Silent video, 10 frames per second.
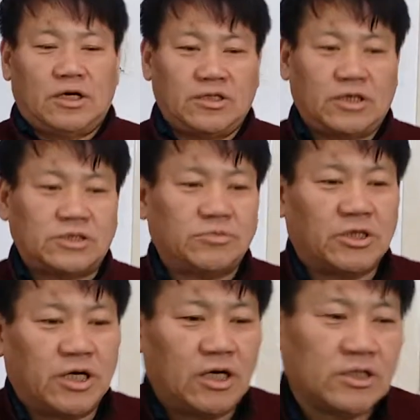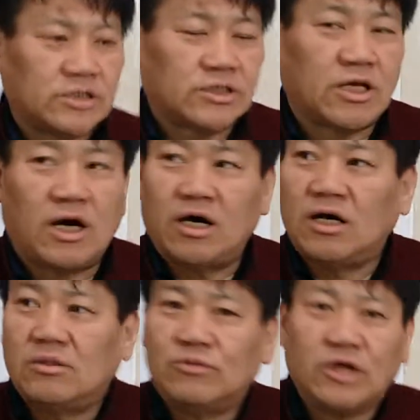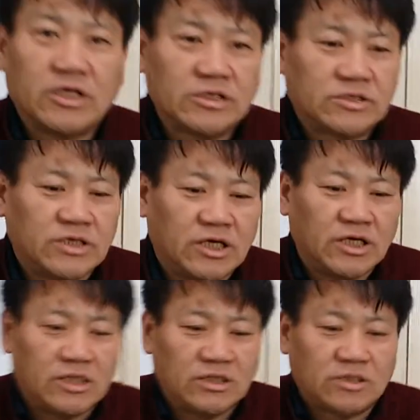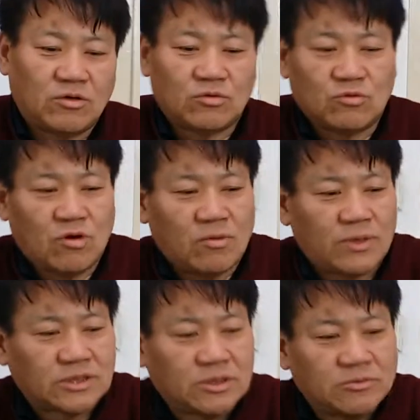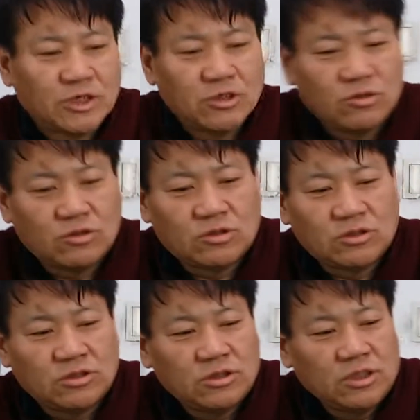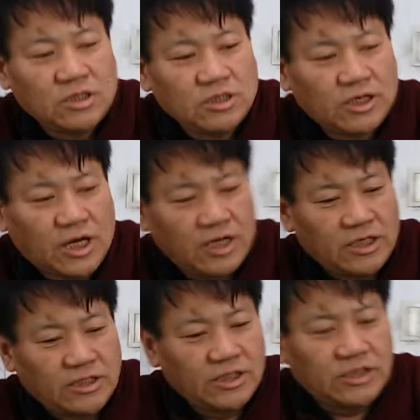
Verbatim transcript: 안녕하십니까. 스타 LVS의 이장원 공학 박사입니다. 요거는 LED